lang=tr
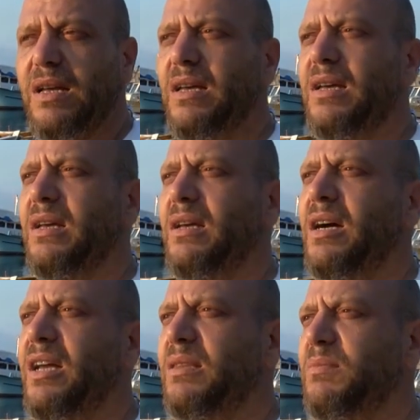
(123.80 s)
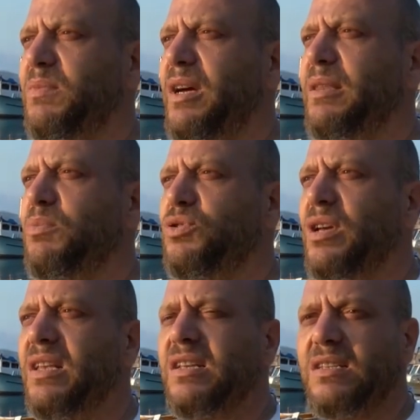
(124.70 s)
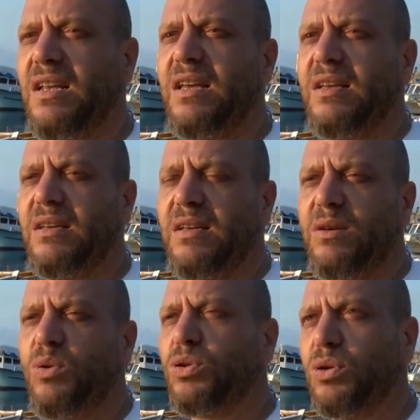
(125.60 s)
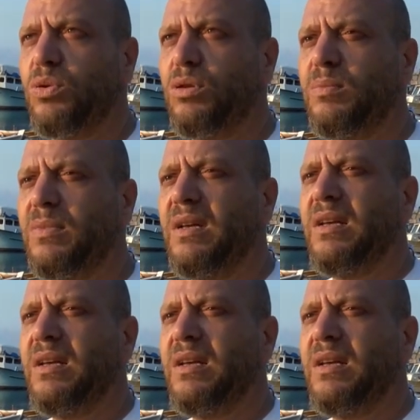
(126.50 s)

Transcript: Ee, hayat hayat mücadelesine e, ortak oldum.